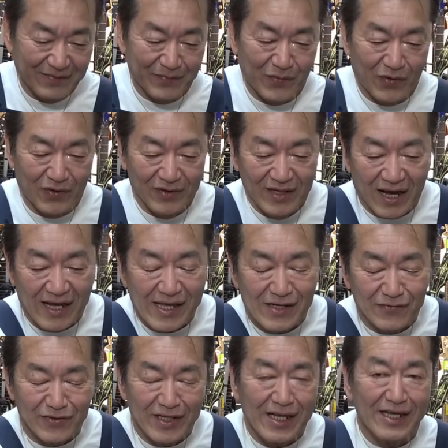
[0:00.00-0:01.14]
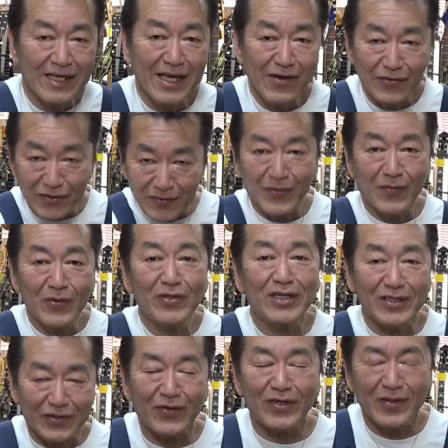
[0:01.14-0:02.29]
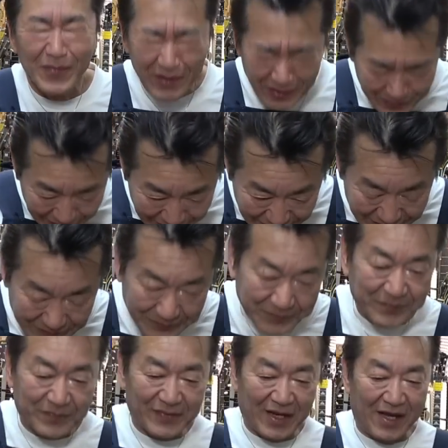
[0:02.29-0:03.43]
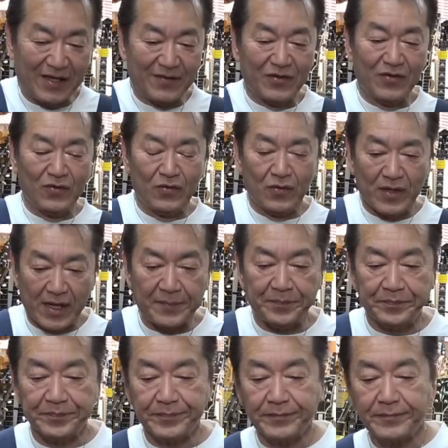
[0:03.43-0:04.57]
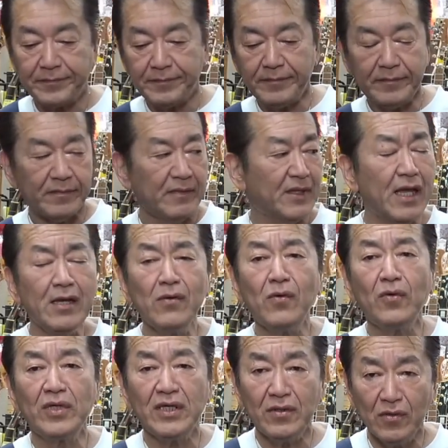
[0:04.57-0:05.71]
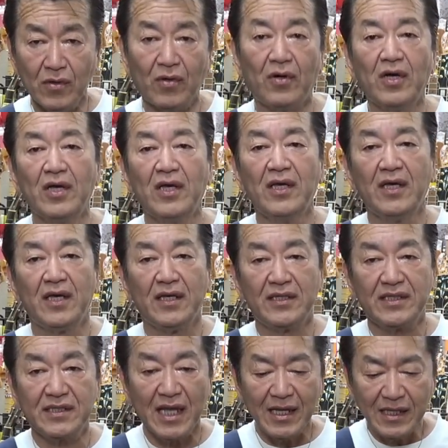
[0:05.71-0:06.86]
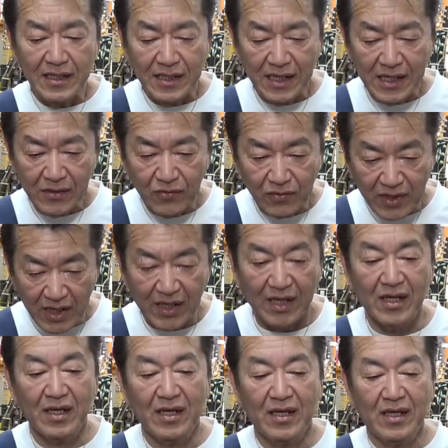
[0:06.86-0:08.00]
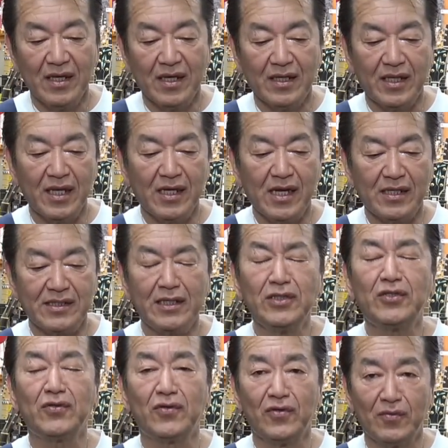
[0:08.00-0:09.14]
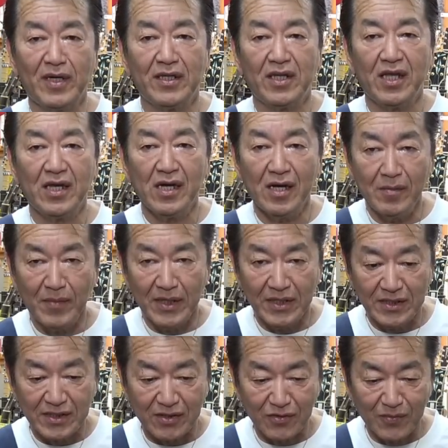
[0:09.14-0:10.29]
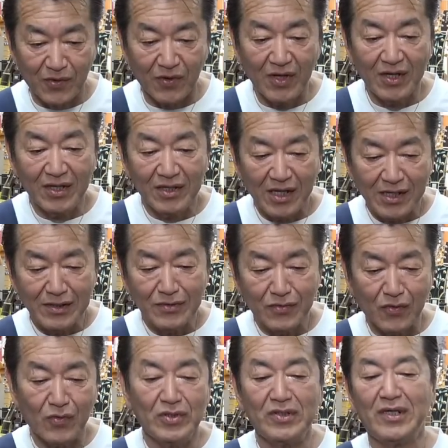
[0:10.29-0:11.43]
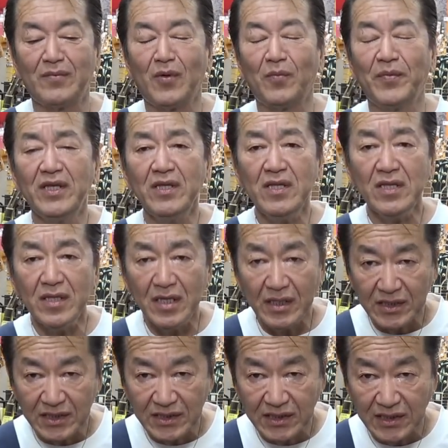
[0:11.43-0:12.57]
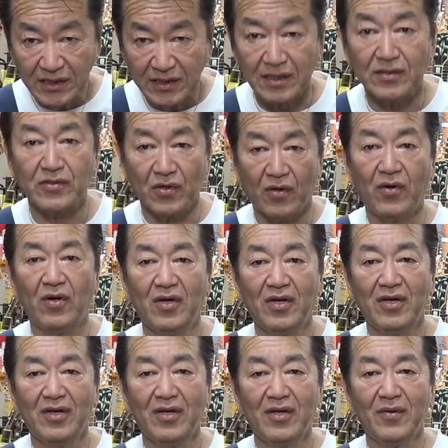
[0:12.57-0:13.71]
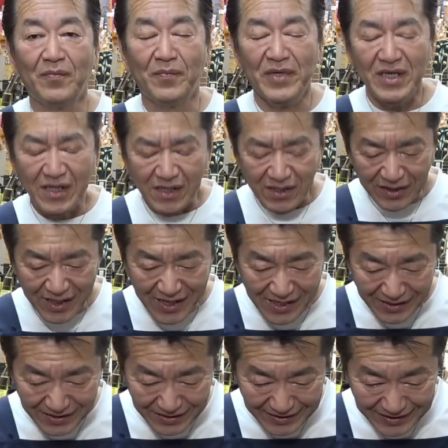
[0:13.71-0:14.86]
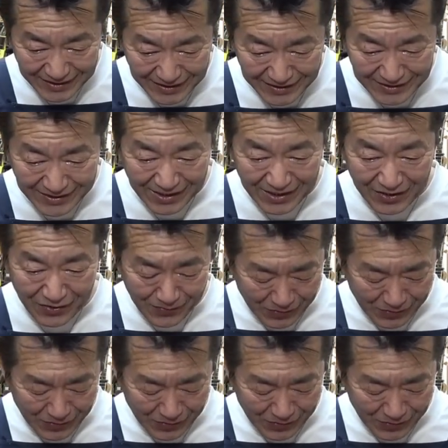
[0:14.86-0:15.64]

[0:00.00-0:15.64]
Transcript: もう早く値段言えよと今思ってるでしょ、今言います。はい、ということで現行品の、えー、スタンダードで定価さんじゅうきゅうまんえん定価販売ですけども、なんとこちらもヴィンテージシリーズですよ。ヴィンテージシリーズだけど